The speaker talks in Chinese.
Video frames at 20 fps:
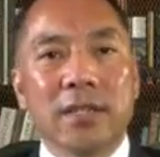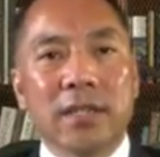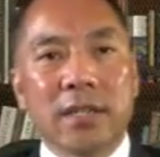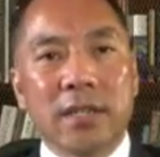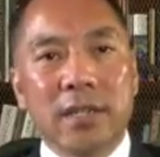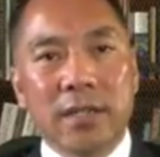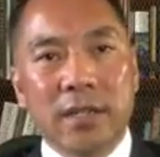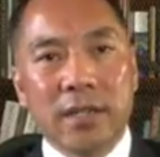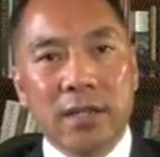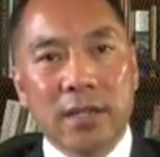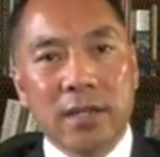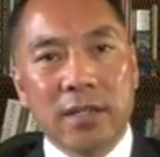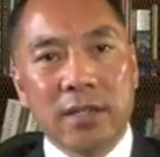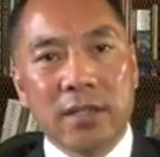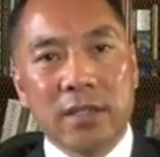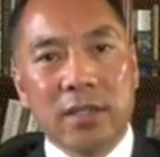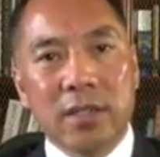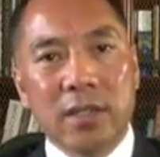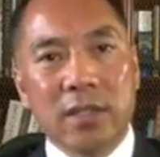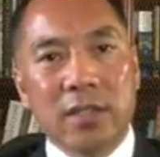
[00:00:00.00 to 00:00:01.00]
这
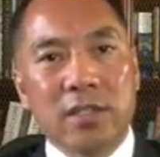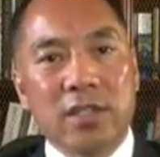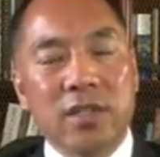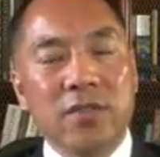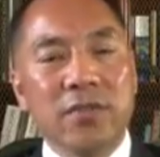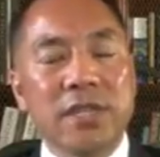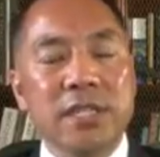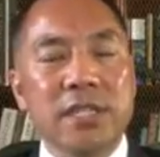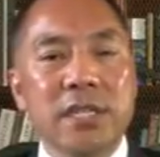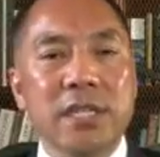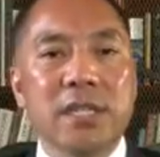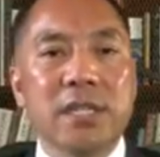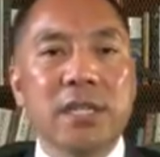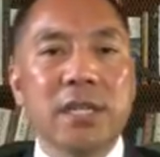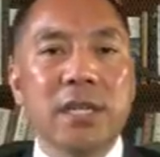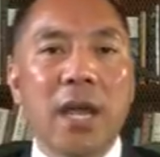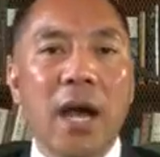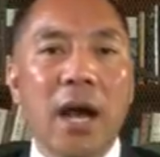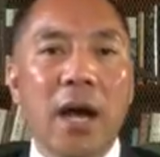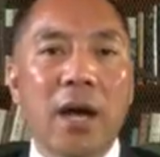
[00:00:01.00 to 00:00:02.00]
个呃身份信
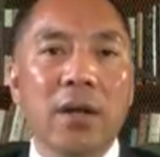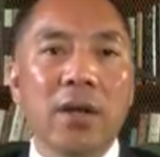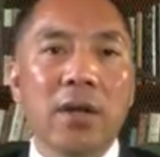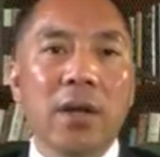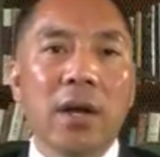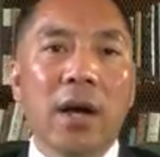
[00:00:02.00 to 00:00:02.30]
息呀，